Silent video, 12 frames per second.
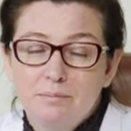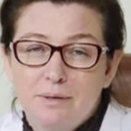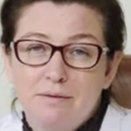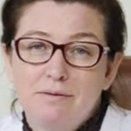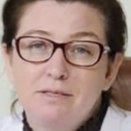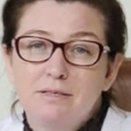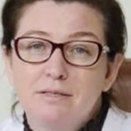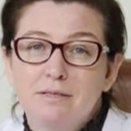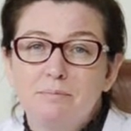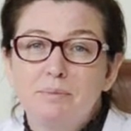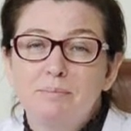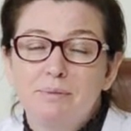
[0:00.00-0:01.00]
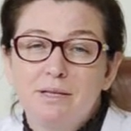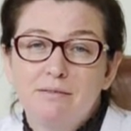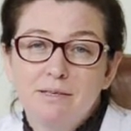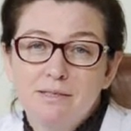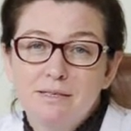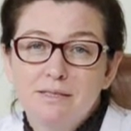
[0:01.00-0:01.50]

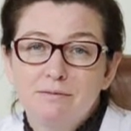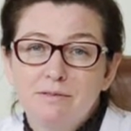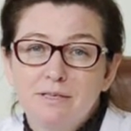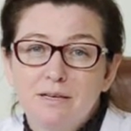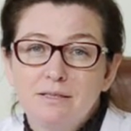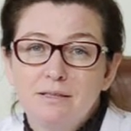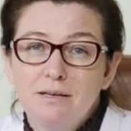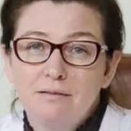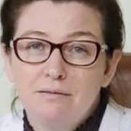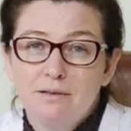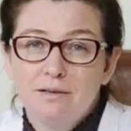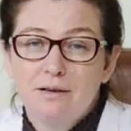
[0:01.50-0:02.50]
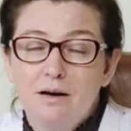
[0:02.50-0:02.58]
профессорско-преподавательского состава